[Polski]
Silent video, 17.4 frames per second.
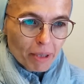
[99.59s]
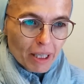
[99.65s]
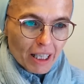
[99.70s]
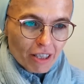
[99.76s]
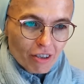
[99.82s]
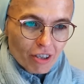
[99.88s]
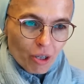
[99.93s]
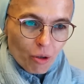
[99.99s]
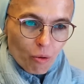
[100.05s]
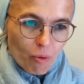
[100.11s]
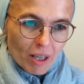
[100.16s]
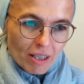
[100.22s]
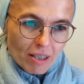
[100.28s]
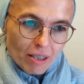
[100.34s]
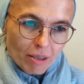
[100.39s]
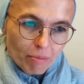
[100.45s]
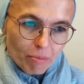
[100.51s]
bracia, o
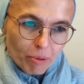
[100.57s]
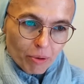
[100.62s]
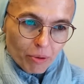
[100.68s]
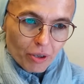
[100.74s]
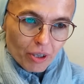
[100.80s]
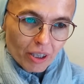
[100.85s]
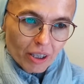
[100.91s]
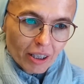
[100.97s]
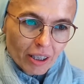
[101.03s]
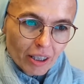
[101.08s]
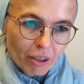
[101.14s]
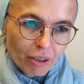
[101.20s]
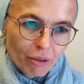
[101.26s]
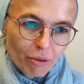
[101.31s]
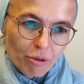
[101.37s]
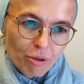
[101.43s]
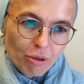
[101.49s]
łasce Bożej,
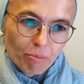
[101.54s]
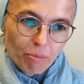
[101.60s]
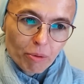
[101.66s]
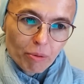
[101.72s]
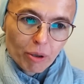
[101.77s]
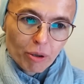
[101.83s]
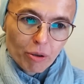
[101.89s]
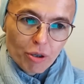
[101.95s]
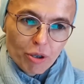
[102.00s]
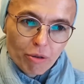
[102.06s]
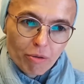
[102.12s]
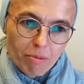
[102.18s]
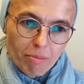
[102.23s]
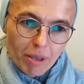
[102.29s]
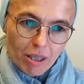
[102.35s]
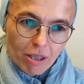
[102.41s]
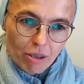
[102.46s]
jakiej dostąpiły
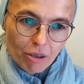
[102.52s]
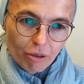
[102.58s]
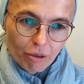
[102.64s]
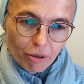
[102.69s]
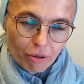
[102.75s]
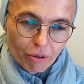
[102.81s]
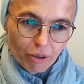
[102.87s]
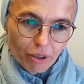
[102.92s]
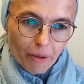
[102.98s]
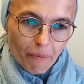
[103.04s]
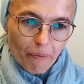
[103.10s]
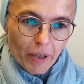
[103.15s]
kościoły Macedonii.